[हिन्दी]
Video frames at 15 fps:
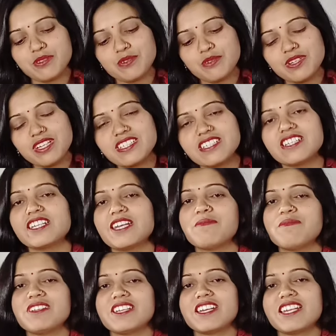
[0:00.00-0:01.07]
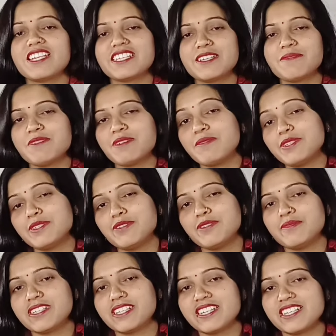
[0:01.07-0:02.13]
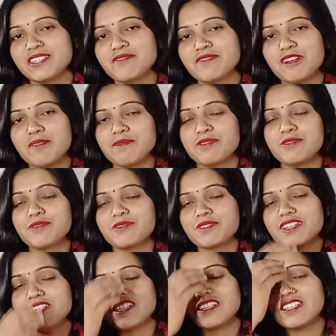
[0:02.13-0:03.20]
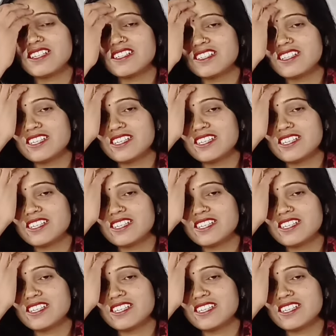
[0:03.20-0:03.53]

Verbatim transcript: थोड़ा सा टाइम निकाल के मैं वीडियो बना रही हूँ आप लोगों के लिए